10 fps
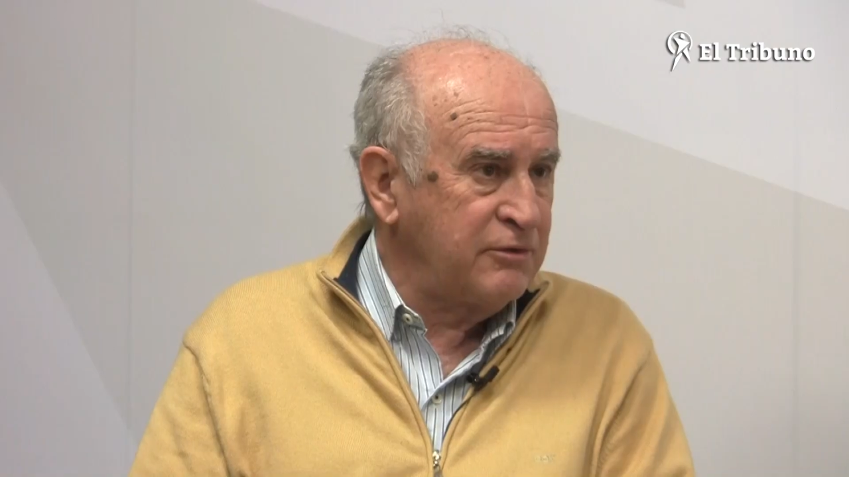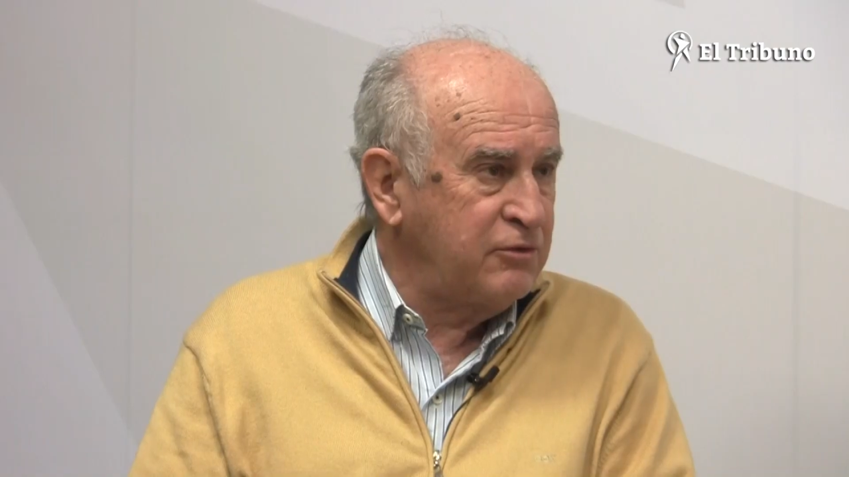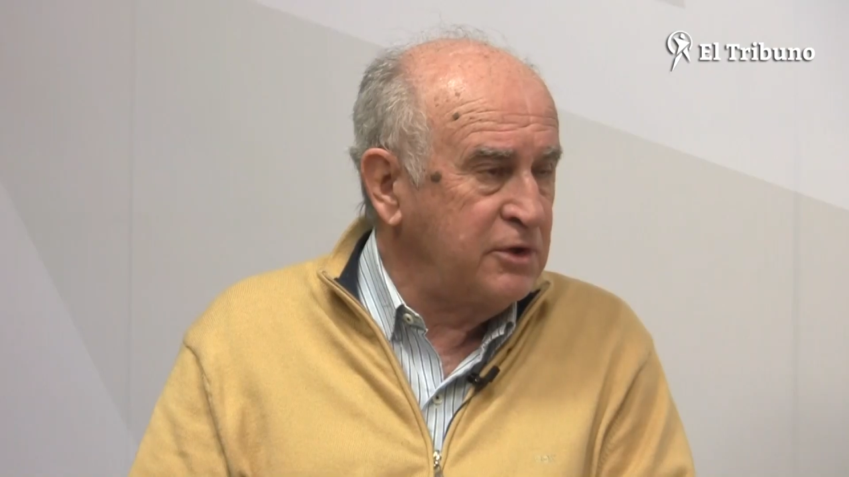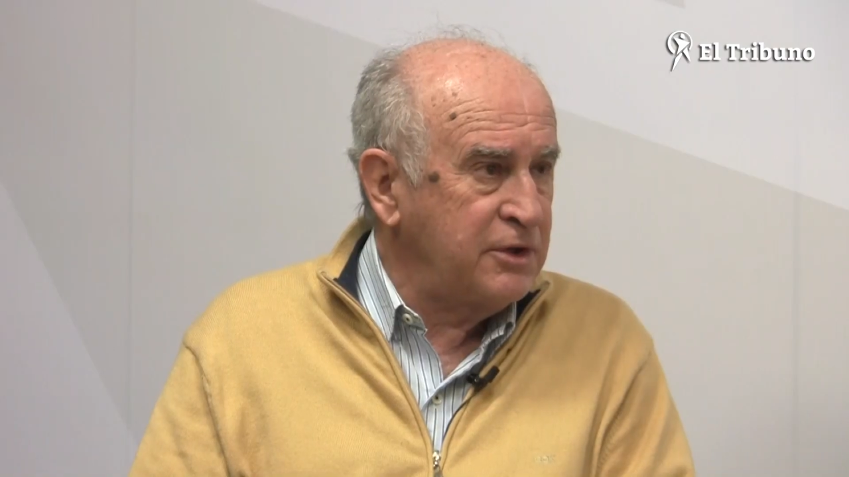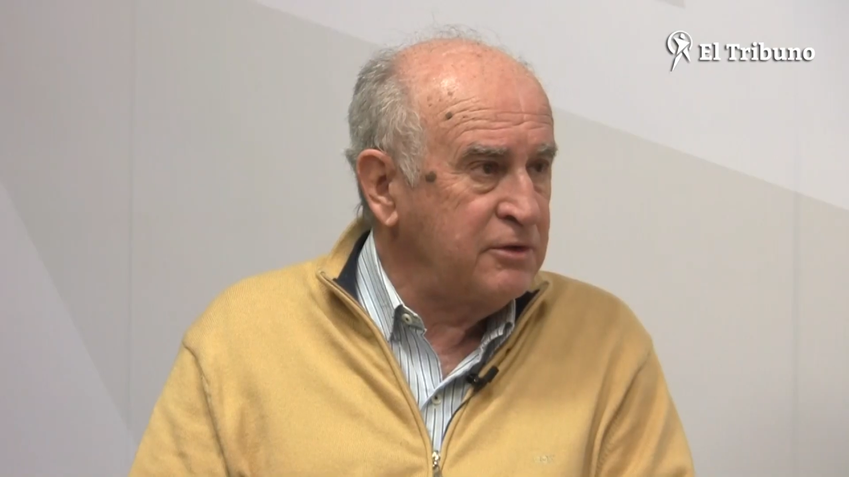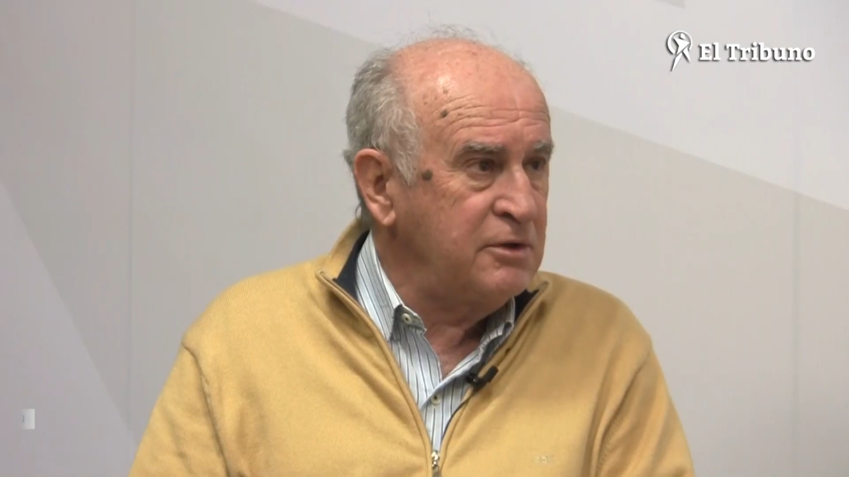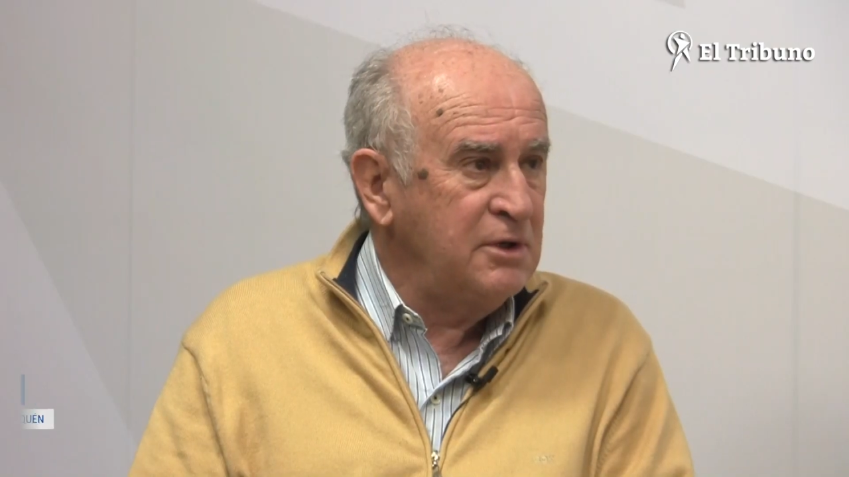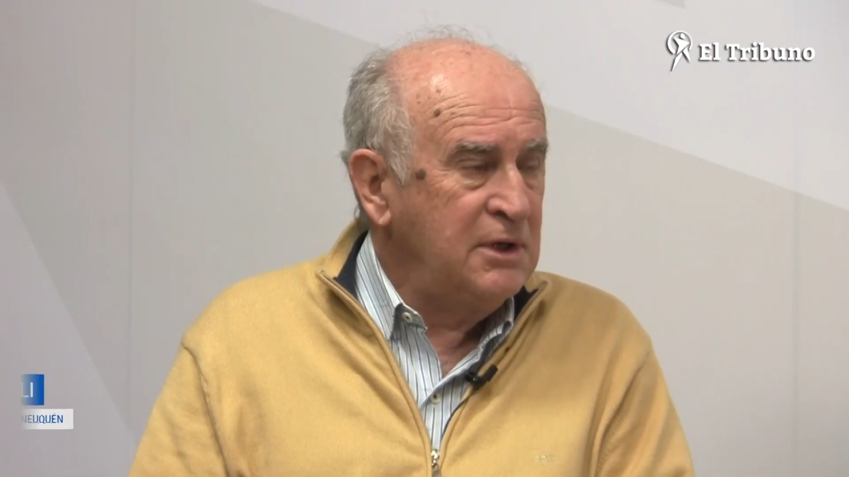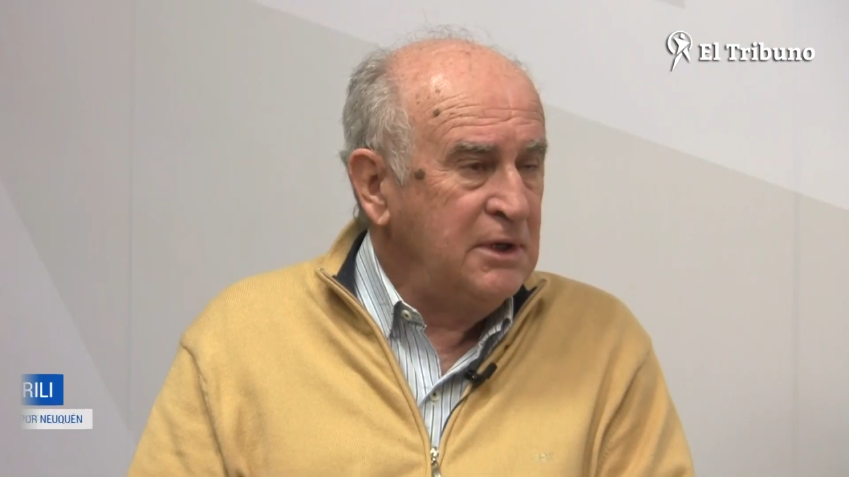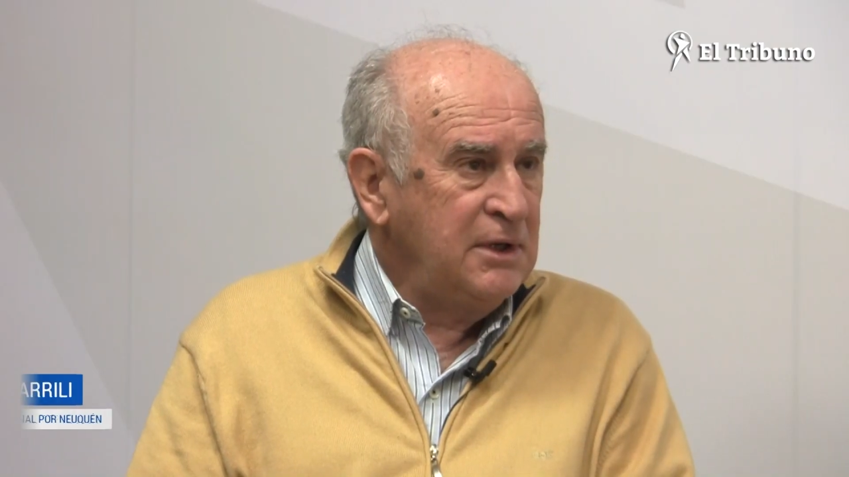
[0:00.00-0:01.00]
que fue un
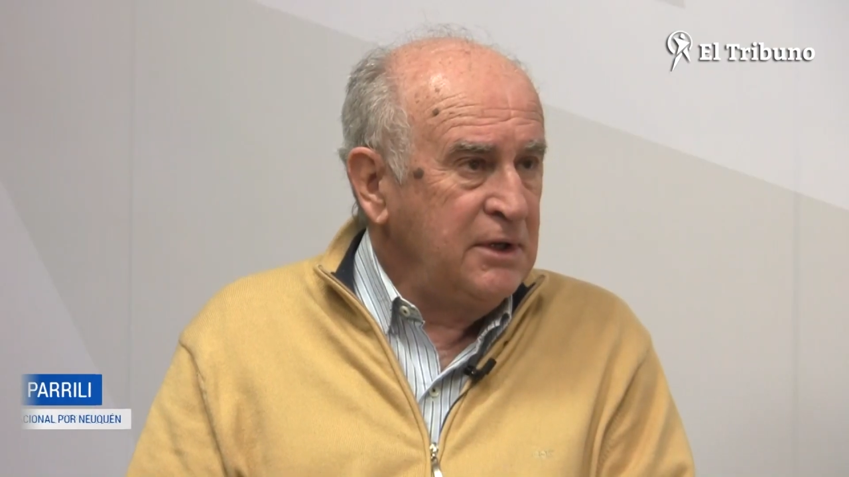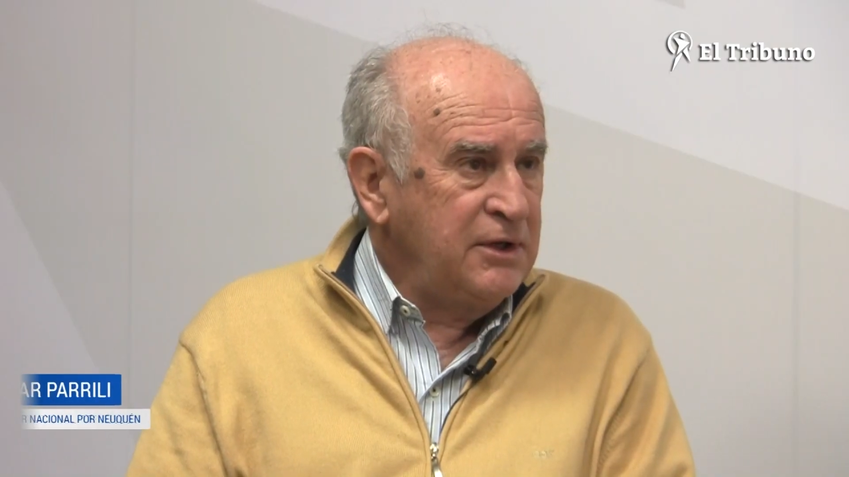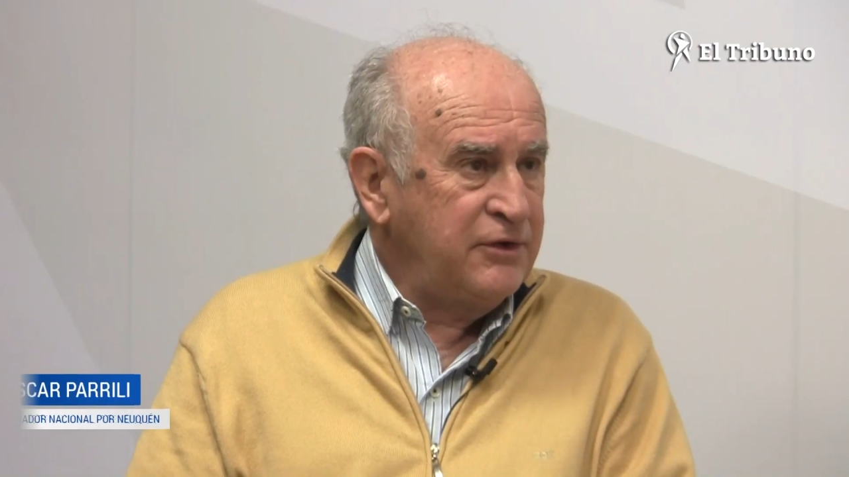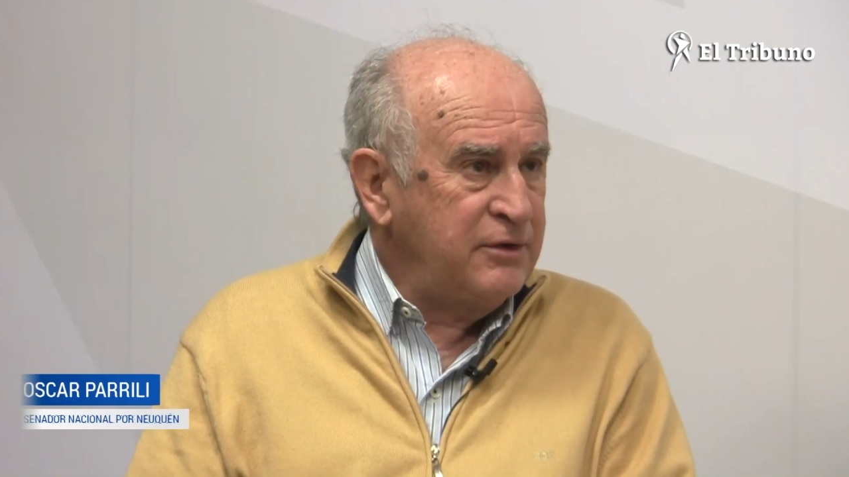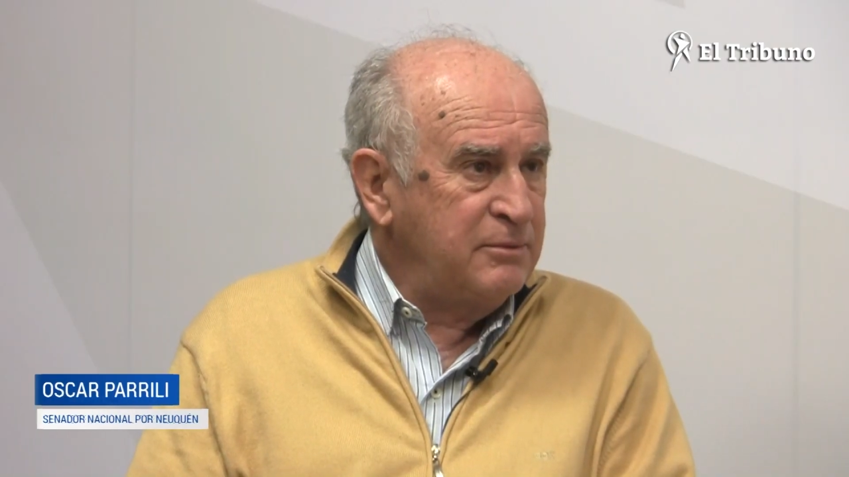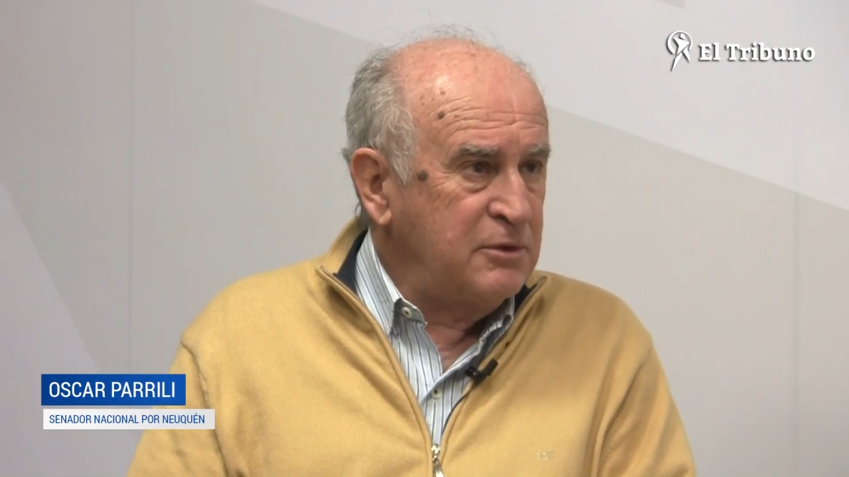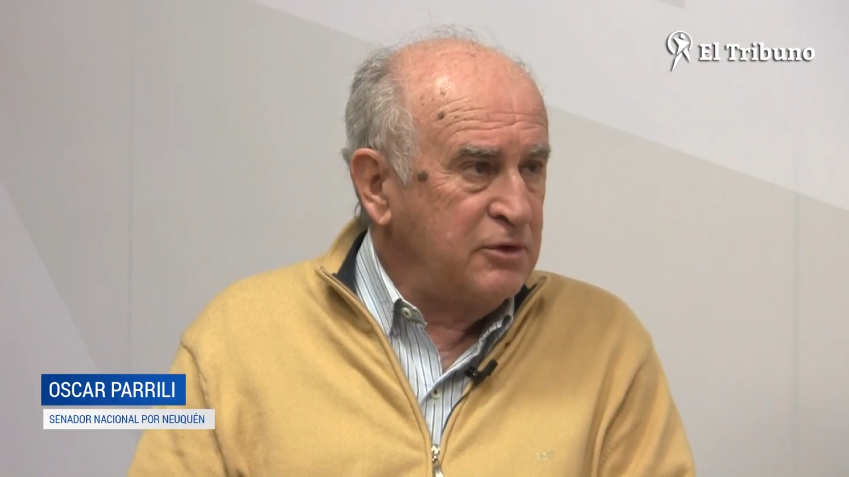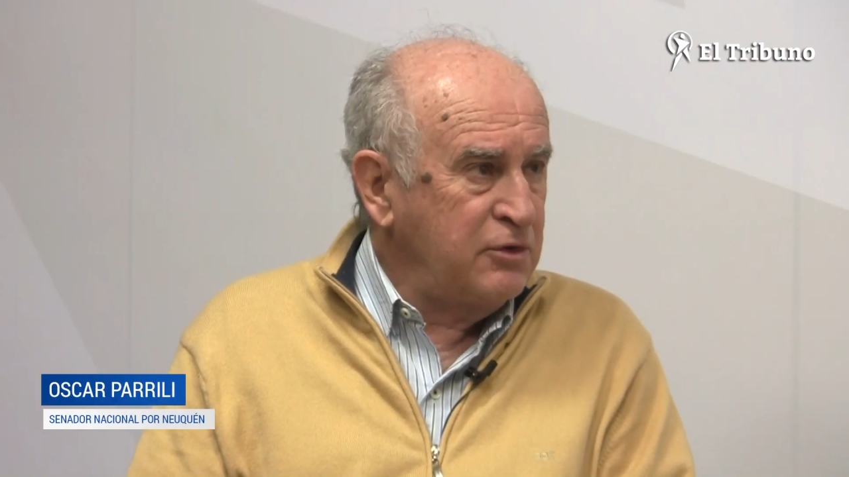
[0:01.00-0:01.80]
error, hicimos,